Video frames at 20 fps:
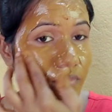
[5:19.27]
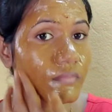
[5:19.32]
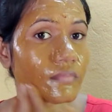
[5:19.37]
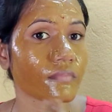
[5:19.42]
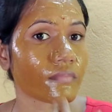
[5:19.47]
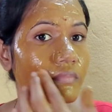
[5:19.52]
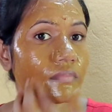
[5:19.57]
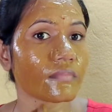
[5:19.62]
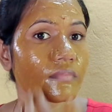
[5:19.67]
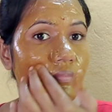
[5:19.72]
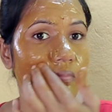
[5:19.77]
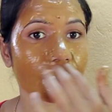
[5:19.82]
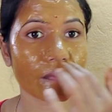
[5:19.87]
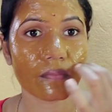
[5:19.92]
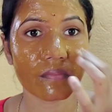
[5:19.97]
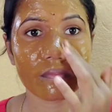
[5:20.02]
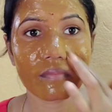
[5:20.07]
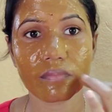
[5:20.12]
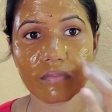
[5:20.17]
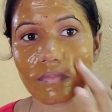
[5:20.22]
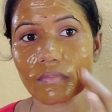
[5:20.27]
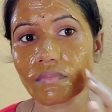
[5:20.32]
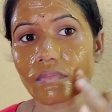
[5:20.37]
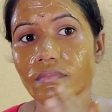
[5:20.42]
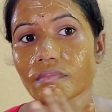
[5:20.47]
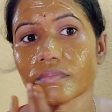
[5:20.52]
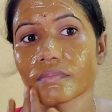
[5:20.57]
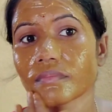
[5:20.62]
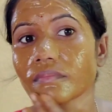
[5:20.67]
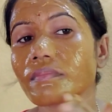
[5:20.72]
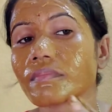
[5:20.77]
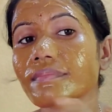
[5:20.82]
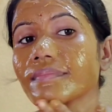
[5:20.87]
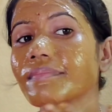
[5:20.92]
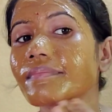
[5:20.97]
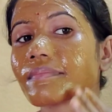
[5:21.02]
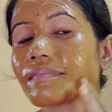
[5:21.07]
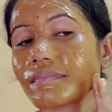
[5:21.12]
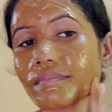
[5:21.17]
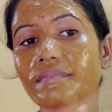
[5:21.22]
আর দিয়েছি দই আর একটু
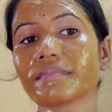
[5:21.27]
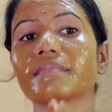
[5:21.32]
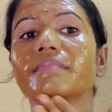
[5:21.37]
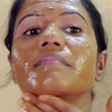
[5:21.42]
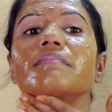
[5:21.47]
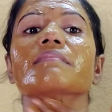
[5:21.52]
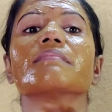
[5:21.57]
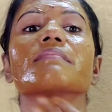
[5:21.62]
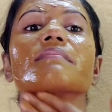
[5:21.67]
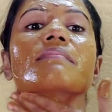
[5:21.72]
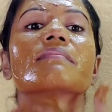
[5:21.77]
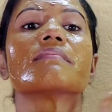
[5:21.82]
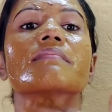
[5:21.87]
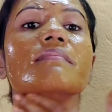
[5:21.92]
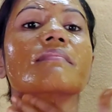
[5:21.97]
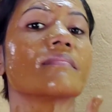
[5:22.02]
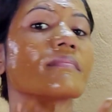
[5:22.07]
লেবু রস জাস্ট এভাবে